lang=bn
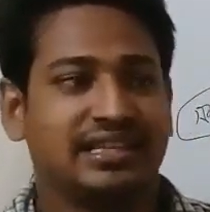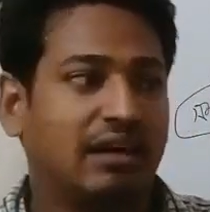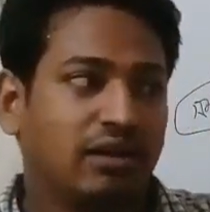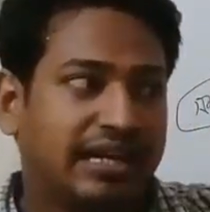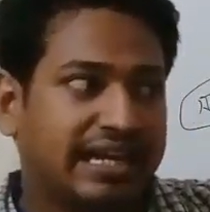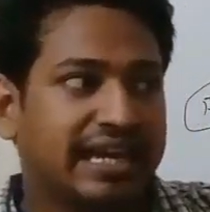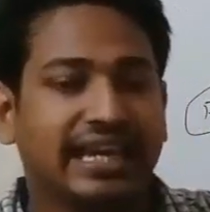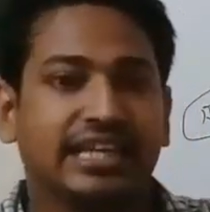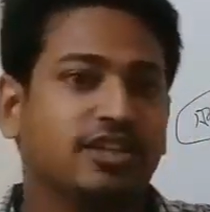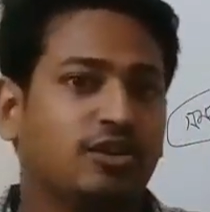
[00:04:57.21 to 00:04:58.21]
তাহলে
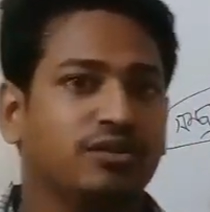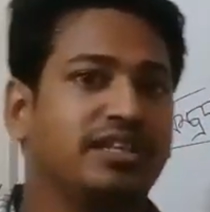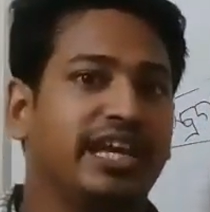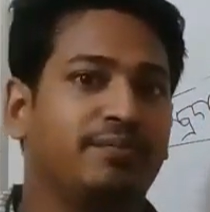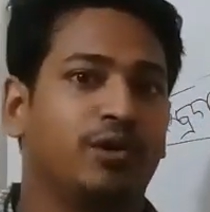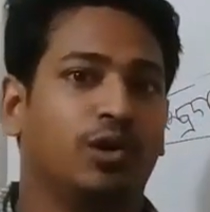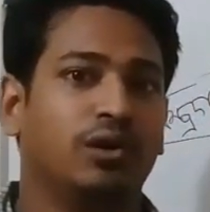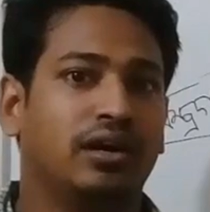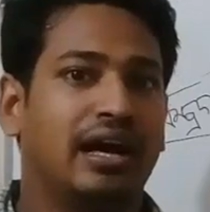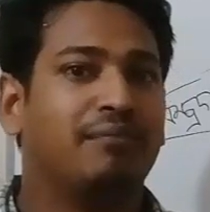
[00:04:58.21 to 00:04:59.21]
কেড়ে যখন দেখব
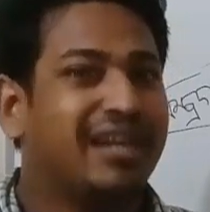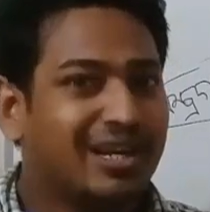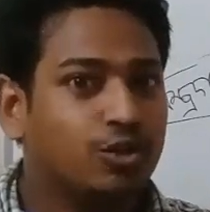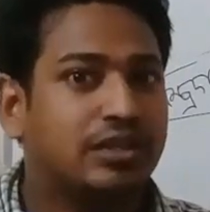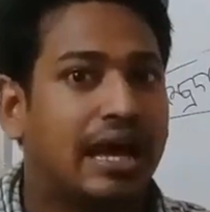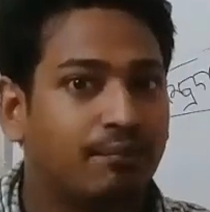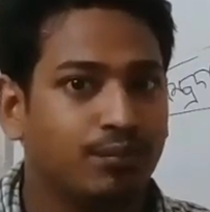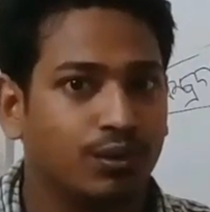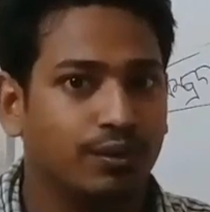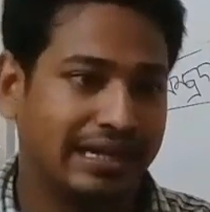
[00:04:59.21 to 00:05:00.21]
আমরা একটু
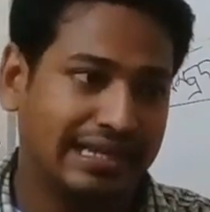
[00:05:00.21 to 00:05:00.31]
থামবো